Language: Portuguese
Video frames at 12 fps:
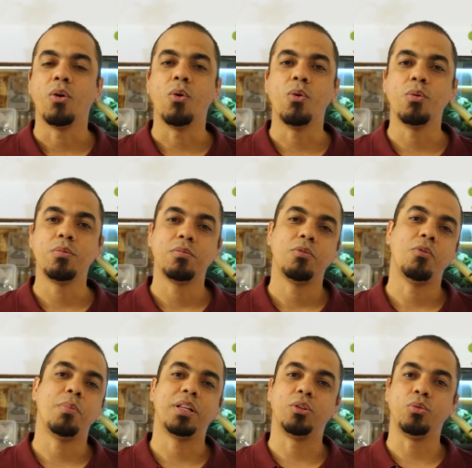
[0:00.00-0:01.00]
ou
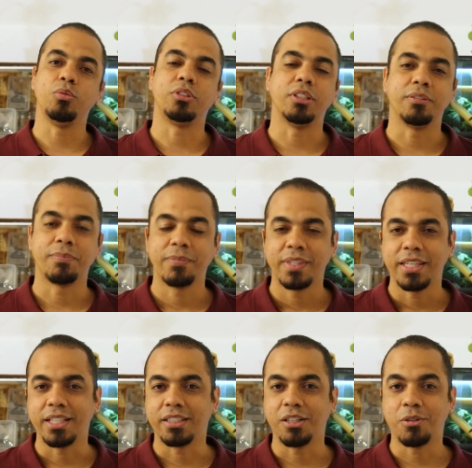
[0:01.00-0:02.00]
uma adulta.
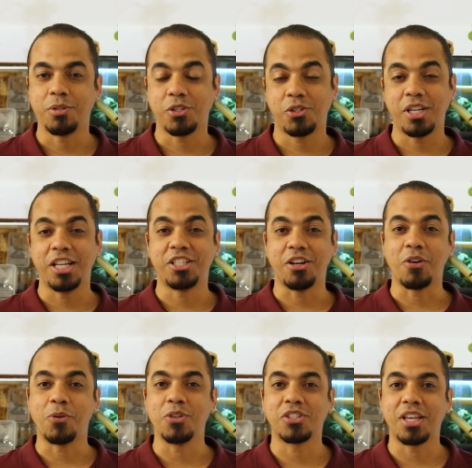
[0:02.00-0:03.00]
Então isso daí já é
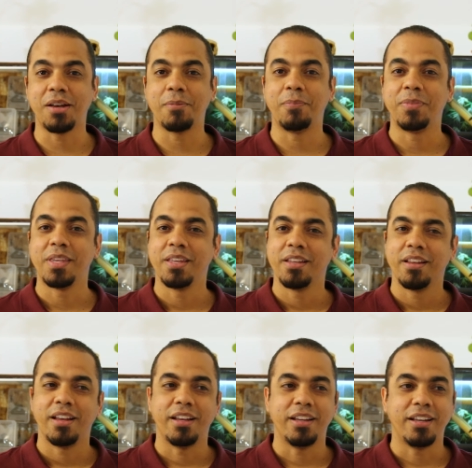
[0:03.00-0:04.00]
uma coisa que é,
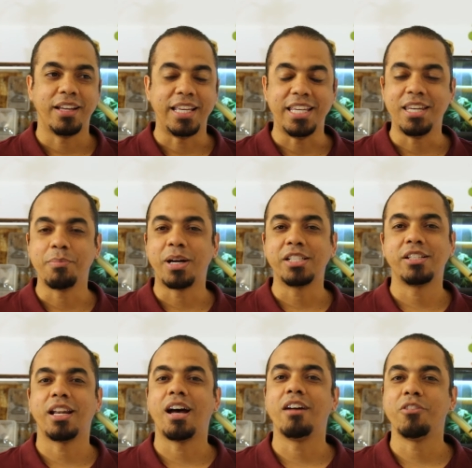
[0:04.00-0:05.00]
é
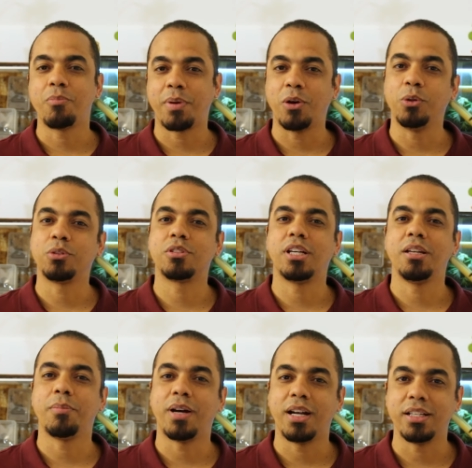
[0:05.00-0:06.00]
inimaginável para outros
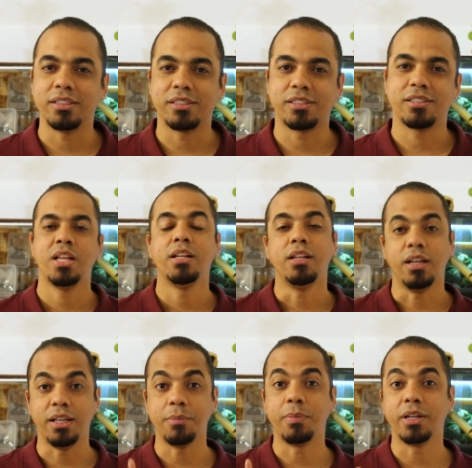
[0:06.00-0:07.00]
animais.
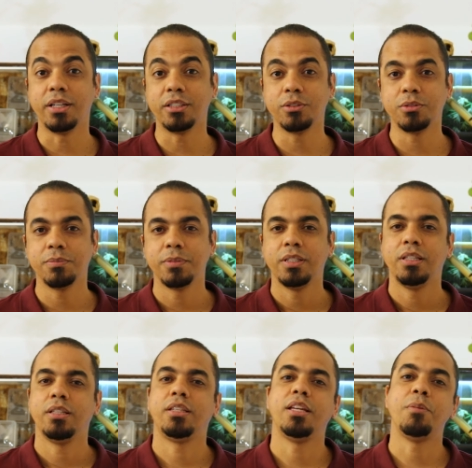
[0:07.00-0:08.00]
Lembrando
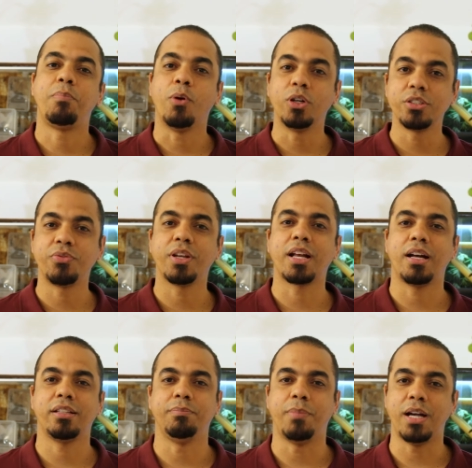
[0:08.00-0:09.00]
que ele pode
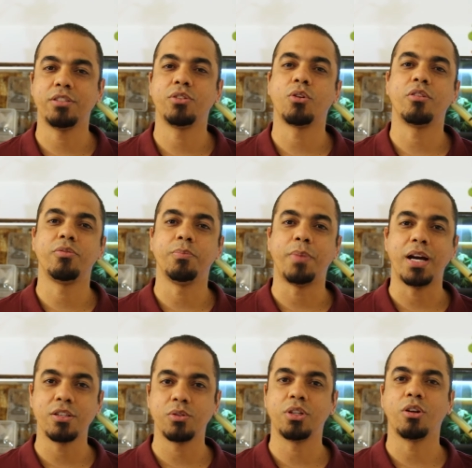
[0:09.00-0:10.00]
ficar mais, nove,
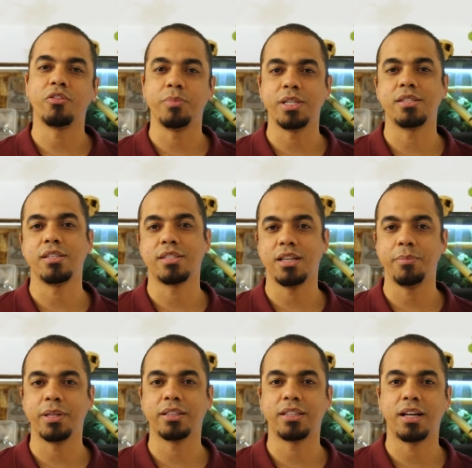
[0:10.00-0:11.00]
mais do que nove meses sem se
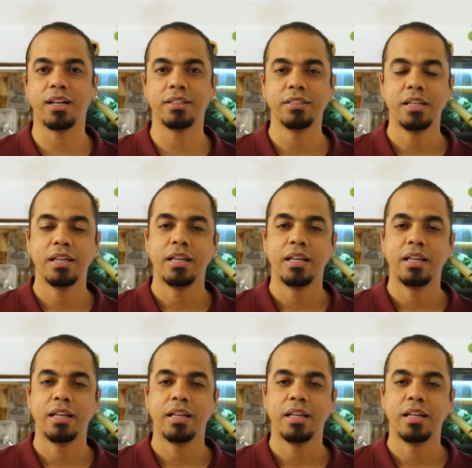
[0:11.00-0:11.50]
alimentar,